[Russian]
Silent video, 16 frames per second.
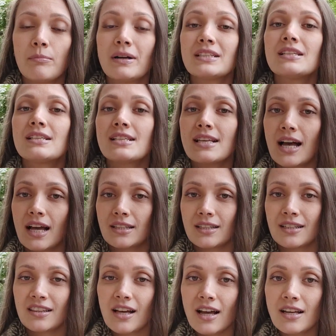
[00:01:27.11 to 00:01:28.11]
по
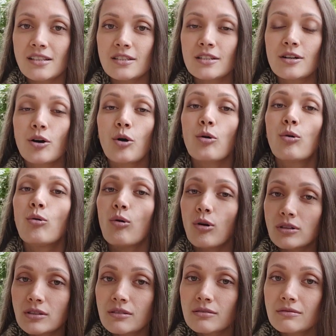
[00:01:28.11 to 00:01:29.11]
10 класс
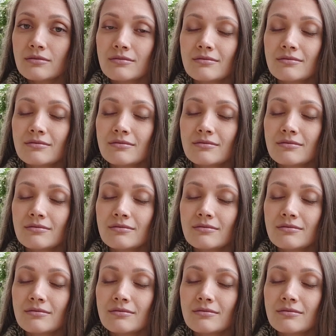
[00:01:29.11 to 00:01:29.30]
год